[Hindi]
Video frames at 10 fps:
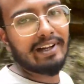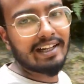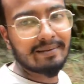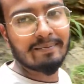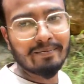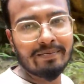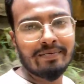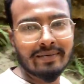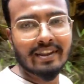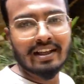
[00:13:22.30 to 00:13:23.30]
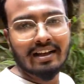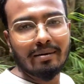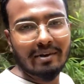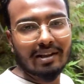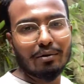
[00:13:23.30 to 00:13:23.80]
पे
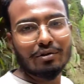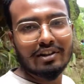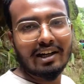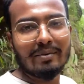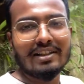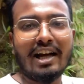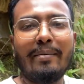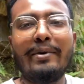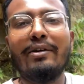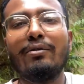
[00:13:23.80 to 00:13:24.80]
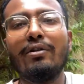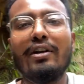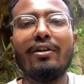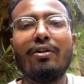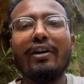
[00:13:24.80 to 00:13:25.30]
मतलब उस साइड पे जहाँ पे वो
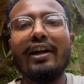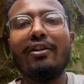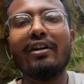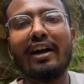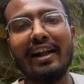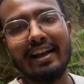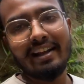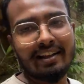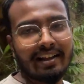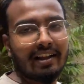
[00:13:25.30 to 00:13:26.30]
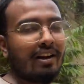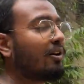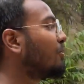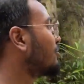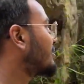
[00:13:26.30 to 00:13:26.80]
लॉन्डे लोग खड़े हैं
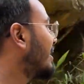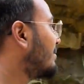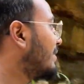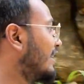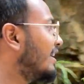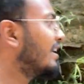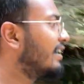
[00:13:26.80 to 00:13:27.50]
उस साइड पे